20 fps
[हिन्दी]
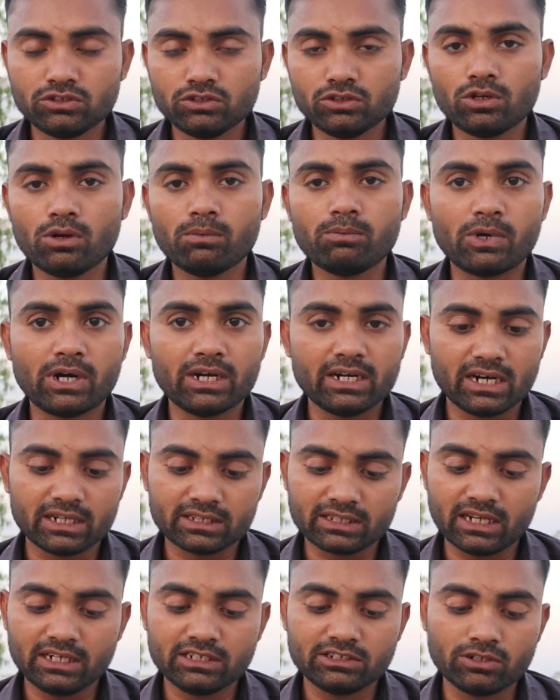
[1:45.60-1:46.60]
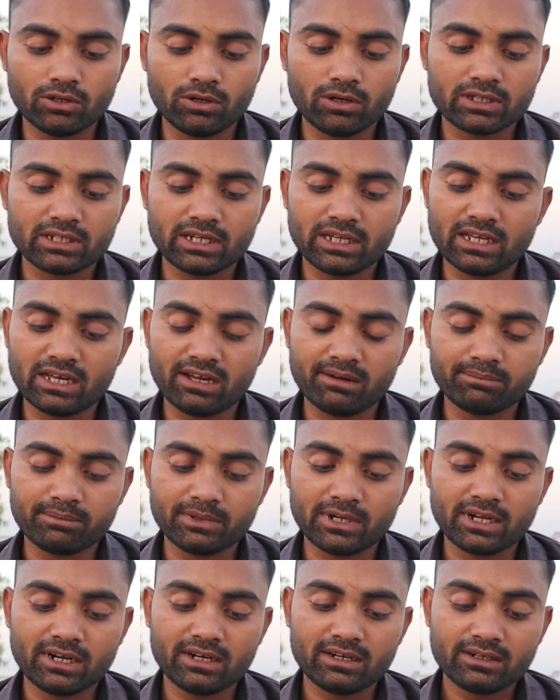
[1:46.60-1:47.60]
जीरो पॉइंट अड़तालीस डॉलर का यहाँ
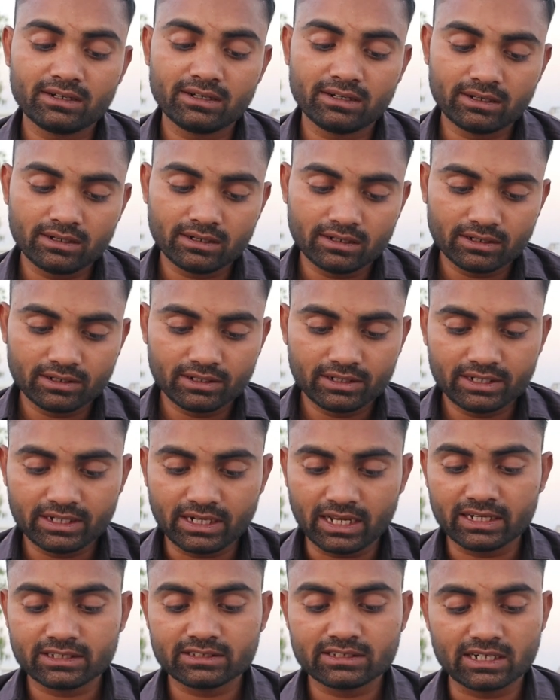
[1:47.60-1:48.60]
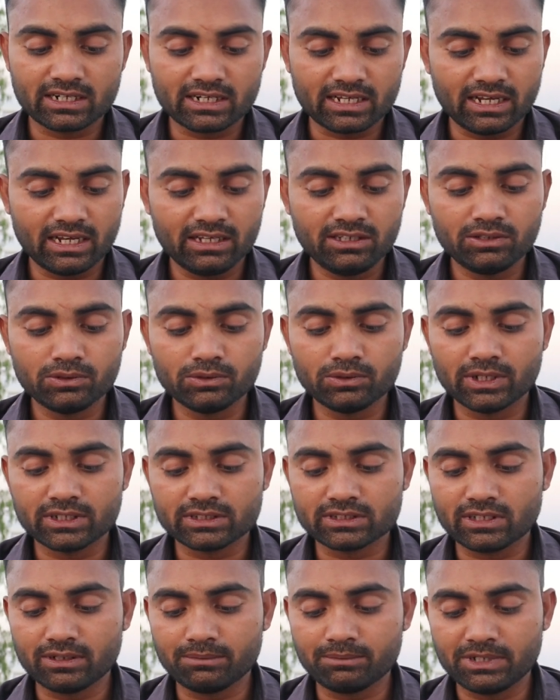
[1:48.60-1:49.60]
पर टैक्स कटा है
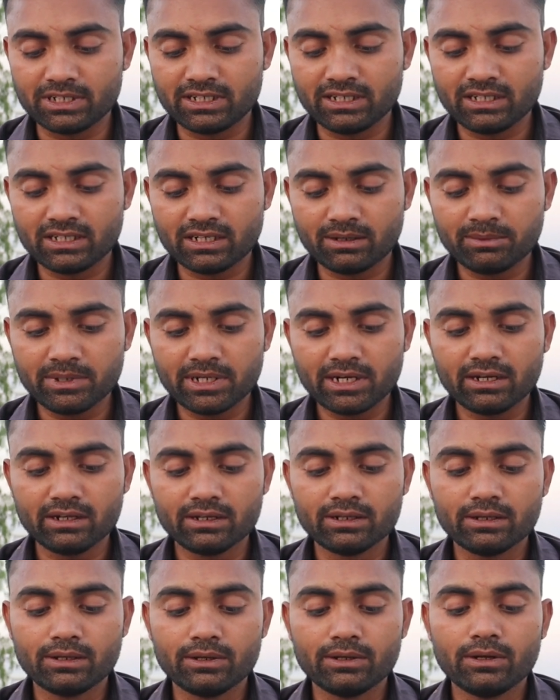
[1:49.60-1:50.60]
यूएसए में ठीक है मेरा